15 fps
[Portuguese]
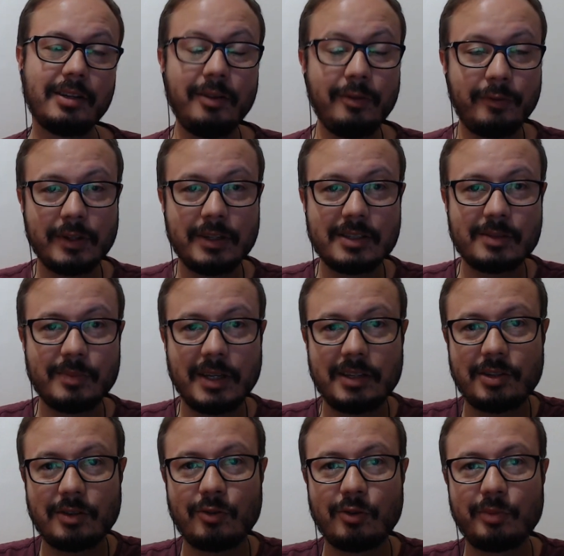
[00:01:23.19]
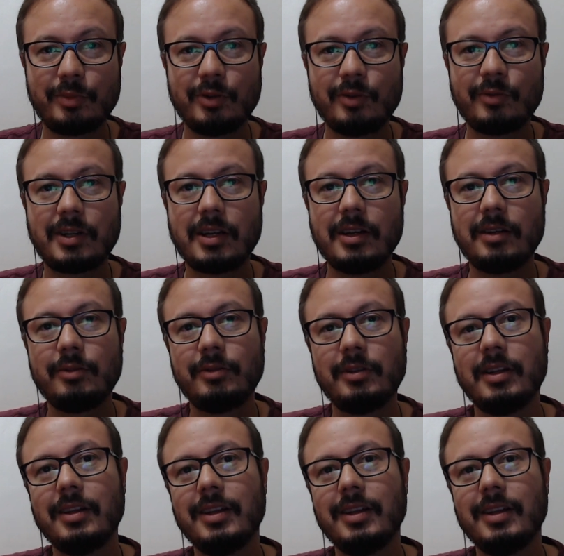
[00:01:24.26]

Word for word: E, infelizmente, a Kombi não é um carro